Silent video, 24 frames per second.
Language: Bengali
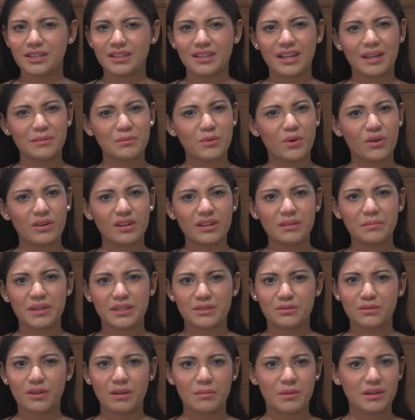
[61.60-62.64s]
চাই না আমি অনেক
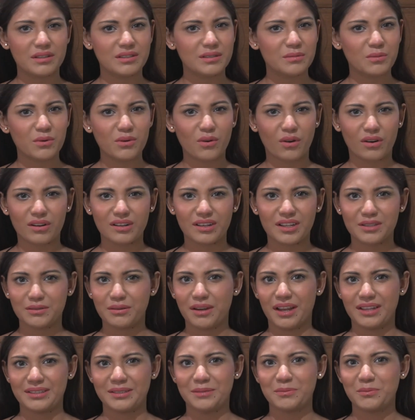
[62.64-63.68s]
ব্যস্ত আমার জীবনে অনেক কিছু
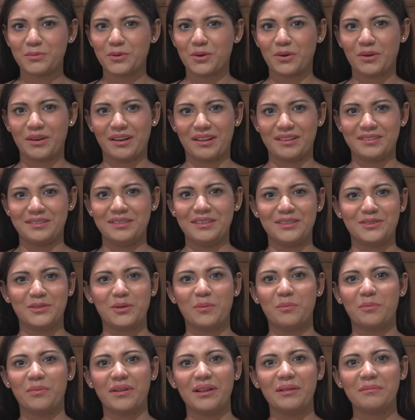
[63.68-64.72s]
অ্যাচিভ করার আছে এসব
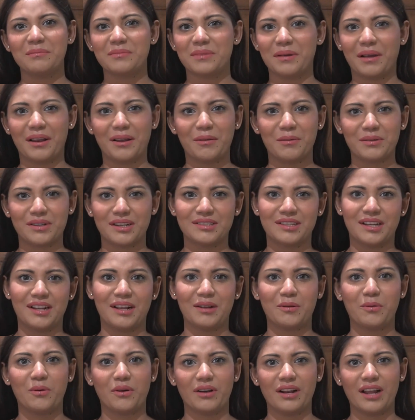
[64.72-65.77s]
প্রেম ভালোবাসা যারা
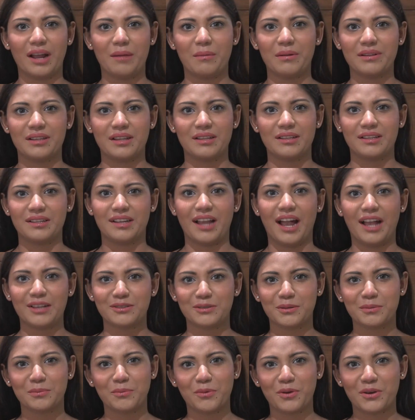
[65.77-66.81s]
করে আমার তাদেরকে
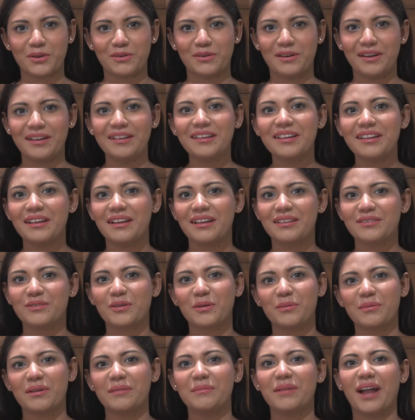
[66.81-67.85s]
আজব মনে হয়
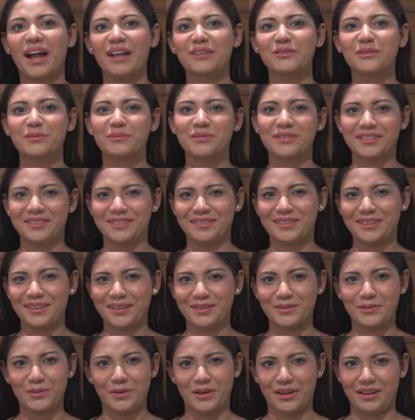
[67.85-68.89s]
তবে আমি আজব জিনিস থেকে
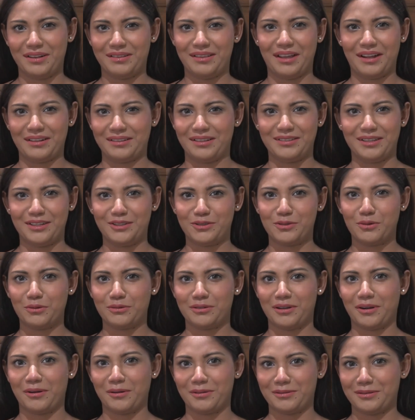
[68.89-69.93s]
দূরে থাকতে চাই
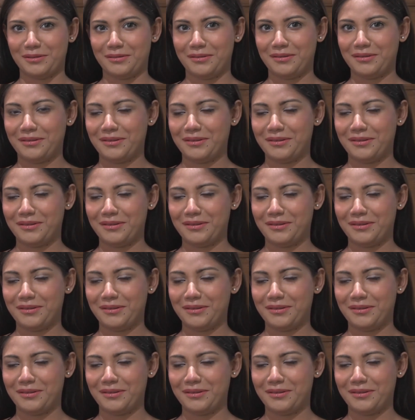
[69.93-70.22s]
সোজা কথা